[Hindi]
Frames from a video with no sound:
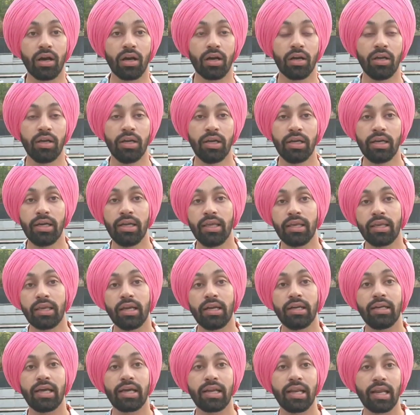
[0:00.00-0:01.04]
का ठीक
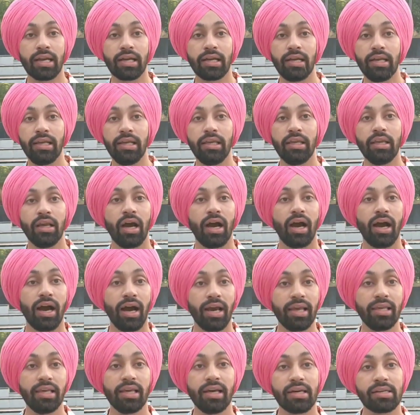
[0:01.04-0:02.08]
है डायरेक्टली
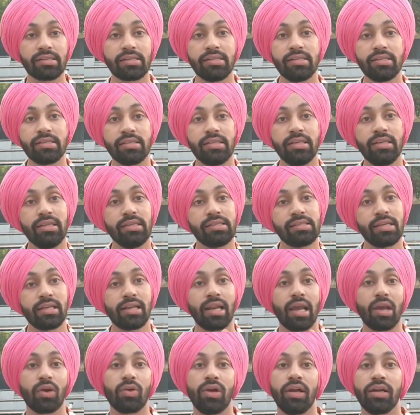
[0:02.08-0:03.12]
आईआरसीसी इसे
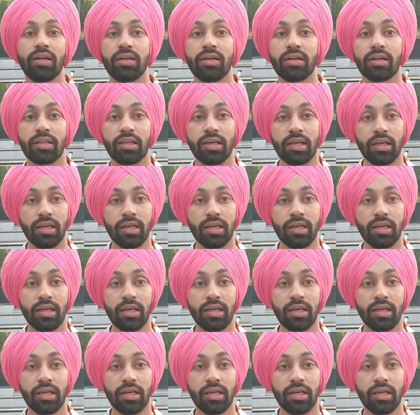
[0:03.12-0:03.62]
रेगुलेट करता